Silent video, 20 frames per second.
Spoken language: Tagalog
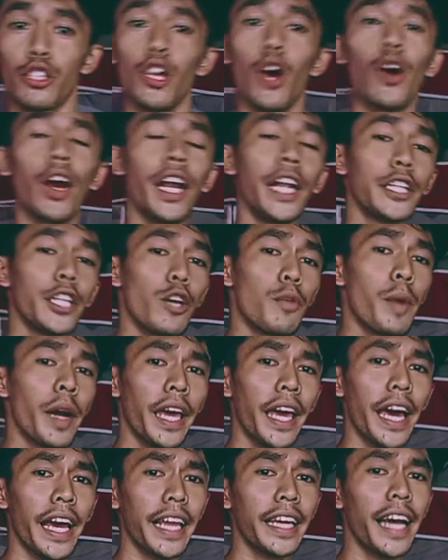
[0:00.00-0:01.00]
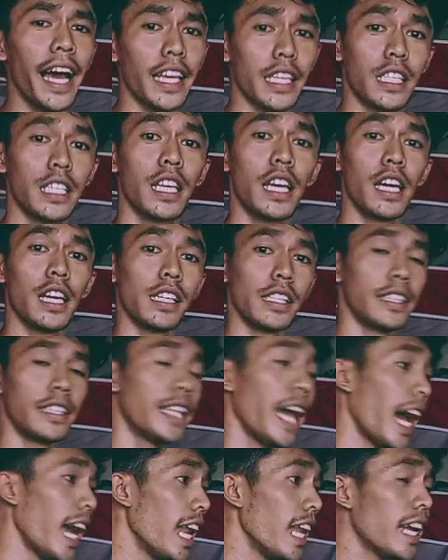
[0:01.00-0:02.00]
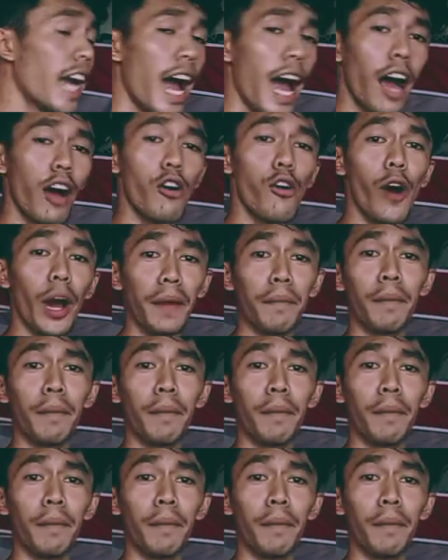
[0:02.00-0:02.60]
So, ganito yung mangyayari guys. Dahil nga ako